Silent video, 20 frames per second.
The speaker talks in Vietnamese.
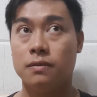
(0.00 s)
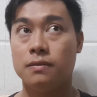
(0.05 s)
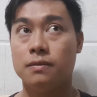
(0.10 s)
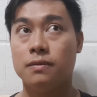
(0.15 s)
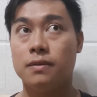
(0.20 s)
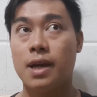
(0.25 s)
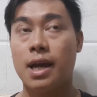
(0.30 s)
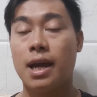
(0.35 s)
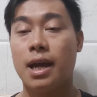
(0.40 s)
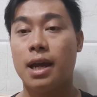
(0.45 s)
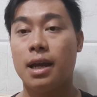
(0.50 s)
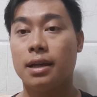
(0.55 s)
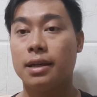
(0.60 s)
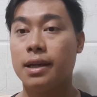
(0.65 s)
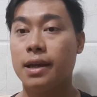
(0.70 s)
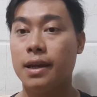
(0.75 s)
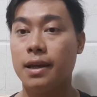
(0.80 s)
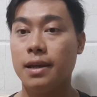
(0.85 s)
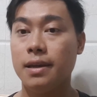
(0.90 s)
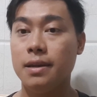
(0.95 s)
và
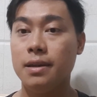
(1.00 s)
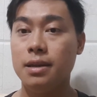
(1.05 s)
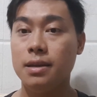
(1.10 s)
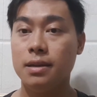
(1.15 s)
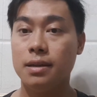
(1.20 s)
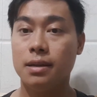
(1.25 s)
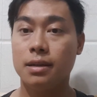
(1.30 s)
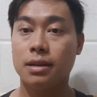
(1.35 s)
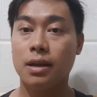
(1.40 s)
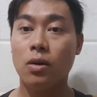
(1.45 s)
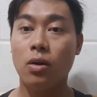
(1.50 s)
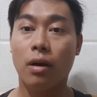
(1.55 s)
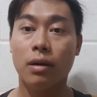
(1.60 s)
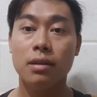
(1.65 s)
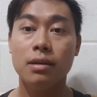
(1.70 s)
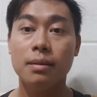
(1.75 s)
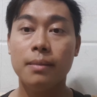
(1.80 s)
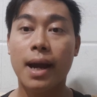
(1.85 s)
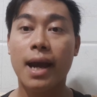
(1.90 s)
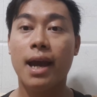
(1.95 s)
cái câu hỏi
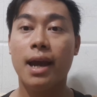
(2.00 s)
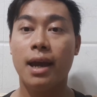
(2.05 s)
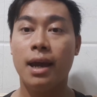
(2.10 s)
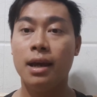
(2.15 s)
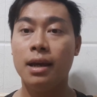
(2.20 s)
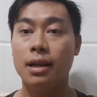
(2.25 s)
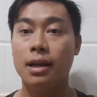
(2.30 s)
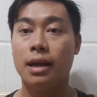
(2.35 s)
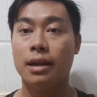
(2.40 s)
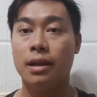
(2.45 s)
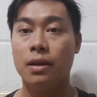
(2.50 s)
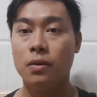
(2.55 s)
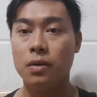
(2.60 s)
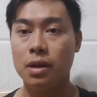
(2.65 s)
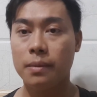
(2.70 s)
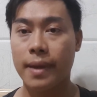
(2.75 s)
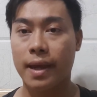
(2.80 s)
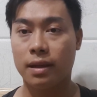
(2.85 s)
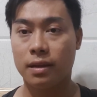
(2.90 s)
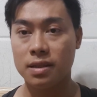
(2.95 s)
thứ ba là nếu
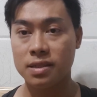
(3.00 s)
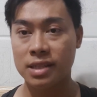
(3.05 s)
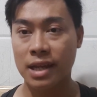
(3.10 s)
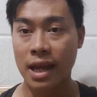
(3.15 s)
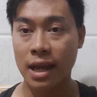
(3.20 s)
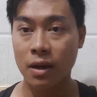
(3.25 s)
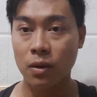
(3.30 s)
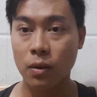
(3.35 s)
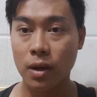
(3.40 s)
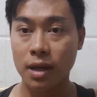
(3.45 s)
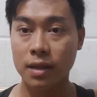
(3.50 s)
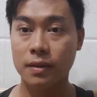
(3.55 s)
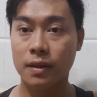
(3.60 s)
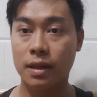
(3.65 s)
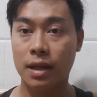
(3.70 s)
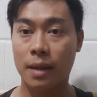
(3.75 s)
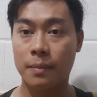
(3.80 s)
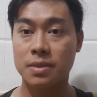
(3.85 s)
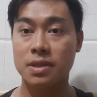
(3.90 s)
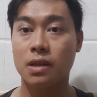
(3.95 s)
các bạn ở xa quá thì
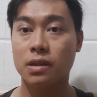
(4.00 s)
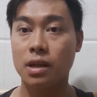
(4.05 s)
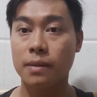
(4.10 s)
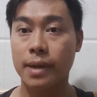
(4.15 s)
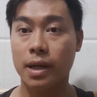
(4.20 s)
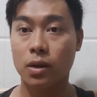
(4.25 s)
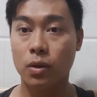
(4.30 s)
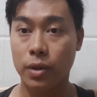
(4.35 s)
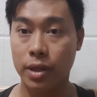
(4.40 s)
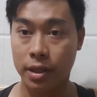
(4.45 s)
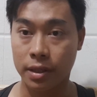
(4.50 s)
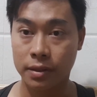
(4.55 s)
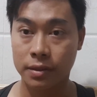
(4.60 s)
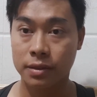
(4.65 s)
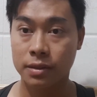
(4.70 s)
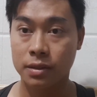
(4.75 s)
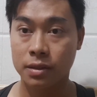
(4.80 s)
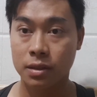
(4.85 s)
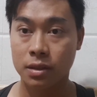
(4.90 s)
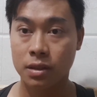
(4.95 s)
làm sao các bạn luyện
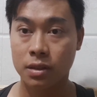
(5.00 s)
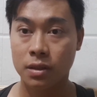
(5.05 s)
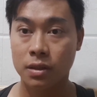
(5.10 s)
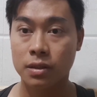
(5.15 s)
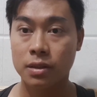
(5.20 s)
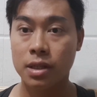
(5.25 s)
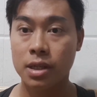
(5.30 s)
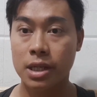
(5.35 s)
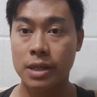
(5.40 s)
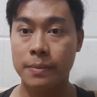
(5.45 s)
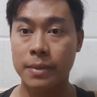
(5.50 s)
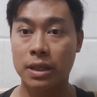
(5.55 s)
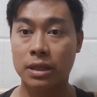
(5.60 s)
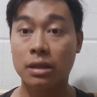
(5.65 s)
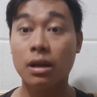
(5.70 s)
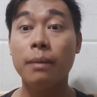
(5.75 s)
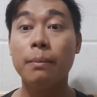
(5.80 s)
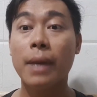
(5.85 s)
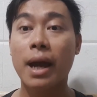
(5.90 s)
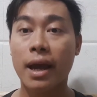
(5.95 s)
thì mình
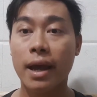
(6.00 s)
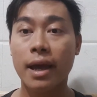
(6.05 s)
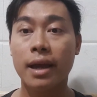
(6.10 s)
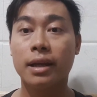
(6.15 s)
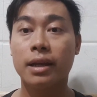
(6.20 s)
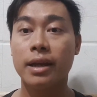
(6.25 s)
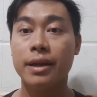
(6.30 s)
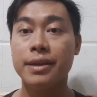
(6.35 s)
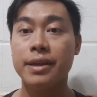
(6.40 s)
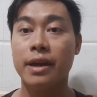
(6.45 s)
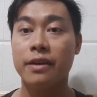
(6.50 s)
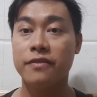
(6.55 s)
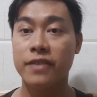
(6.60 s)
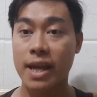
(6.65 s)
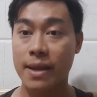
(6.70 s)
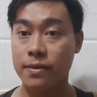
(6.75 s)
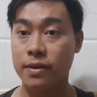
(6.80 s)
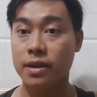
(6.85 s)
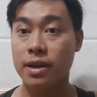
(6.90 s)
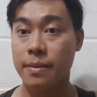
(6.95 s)
có ba cái giải
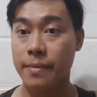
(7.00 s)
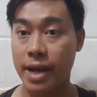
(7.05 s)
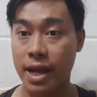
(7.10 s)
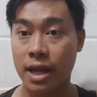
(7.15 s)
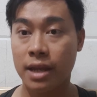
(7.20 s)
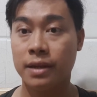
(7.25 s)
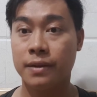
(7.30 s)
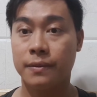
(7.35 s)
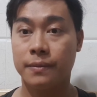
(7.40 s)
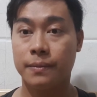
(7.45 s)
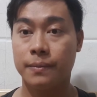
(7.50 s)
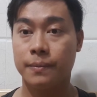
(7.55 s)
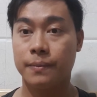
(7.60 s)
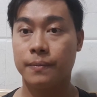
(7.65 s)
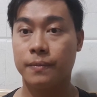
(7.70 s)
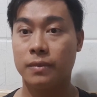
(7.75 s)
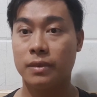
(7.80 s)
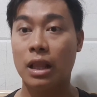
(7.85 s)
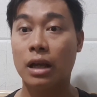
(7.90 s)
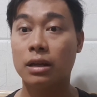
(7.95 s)
pháp cho các bạn
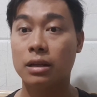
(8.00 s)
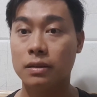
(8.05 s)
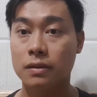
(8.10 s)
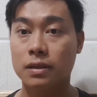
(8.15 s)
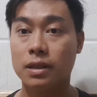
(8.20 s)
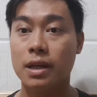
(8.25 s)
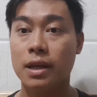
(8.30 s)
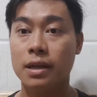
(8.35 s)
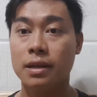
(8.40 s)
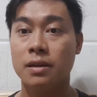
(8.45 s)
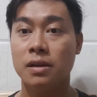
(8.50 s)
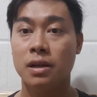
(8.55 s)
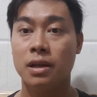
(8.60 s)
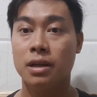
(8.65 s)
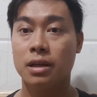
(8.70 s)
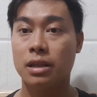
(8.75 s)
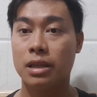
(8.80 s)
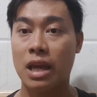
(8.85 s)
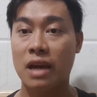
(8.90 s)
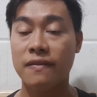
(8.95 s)
lần lượt ha
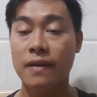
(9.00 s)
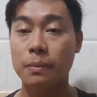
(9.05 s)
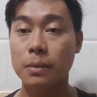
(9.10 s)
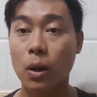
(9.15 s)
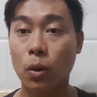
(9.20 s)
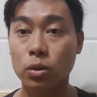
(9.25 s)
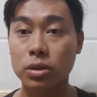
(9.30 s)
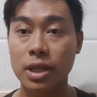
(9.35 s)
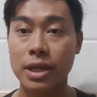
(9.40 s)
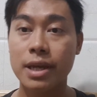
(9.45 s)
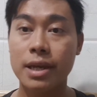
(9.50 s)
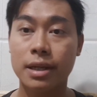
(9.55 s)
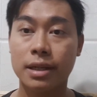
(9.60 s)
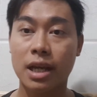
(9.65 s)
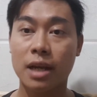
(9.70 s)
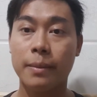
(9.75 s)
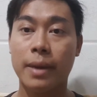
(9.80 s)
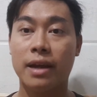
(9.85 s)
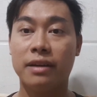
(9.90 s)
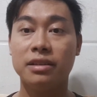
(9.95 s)
giải pháp đầu tiên
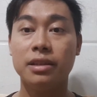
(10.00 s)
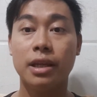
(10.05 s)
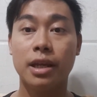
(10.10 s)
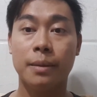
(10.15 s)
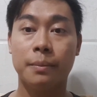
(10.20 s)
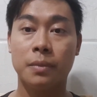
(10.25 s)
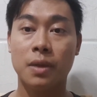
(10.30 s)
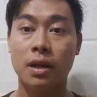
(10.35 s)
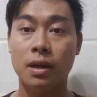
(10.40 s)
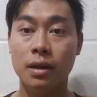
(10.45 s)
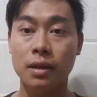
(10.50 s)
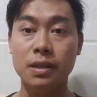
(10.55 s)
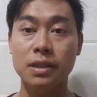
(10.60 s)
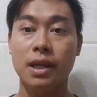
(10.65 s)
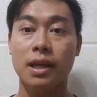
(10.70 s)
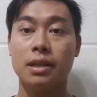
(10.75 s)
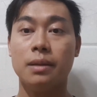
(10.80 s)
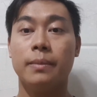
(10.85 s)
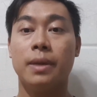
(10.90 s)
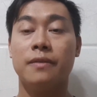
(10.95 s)
các bạn tìm đến
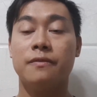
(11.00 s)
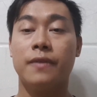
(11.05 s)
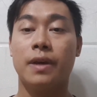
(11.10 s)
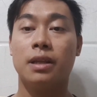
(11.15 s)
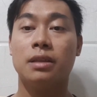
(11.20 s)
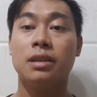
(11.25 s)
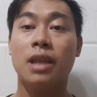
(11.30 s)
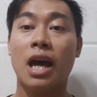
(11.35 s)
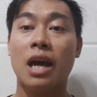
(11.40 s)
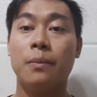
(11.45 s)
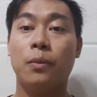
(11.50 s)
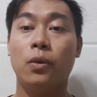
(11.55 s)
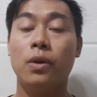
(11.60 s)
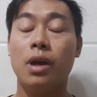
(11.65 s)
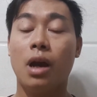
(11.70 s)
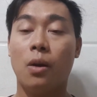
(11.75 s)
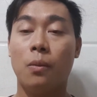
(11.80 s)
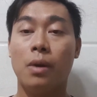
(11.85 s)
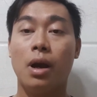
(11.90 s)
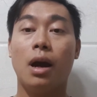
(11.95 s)
cái bệnh viện tai mũi
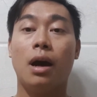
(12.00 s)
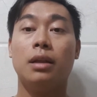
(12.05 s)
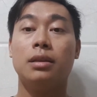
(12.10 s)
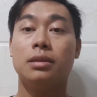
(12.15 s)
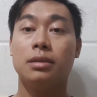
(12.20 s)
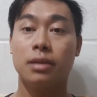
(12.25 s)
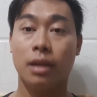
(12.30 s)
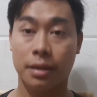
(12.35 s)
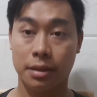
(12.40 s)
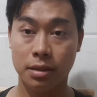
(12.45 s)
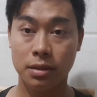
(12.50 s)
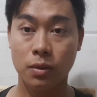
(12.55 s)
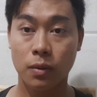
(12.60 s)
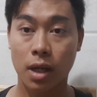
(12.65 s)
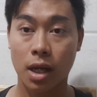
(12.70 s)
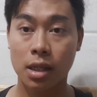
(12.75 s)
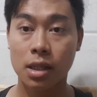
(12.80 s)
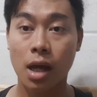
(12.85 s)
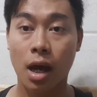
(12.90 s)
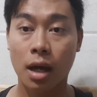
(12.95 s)
họng ở tỉnh hoặc
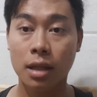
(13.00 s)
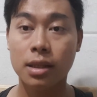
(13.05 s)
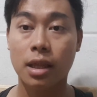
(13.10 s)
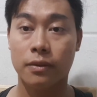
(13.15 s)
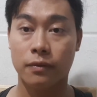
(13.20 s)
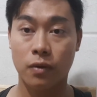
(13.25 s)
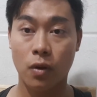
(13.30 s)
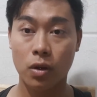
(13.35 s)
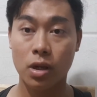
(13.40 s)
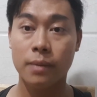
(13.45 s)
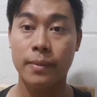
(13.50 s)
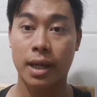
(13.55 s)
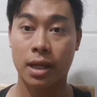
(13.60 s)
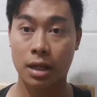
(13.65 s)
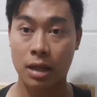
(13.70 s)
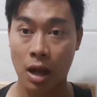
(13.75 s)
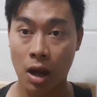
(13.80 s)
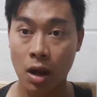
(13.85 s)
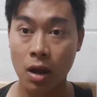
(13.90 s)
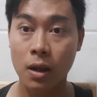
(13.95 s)
ở, ở thành phố các bạn
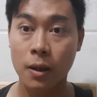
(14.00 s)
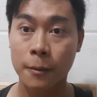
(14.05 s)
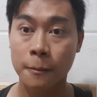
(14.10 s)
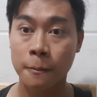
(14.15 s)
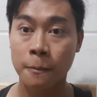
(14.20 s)
có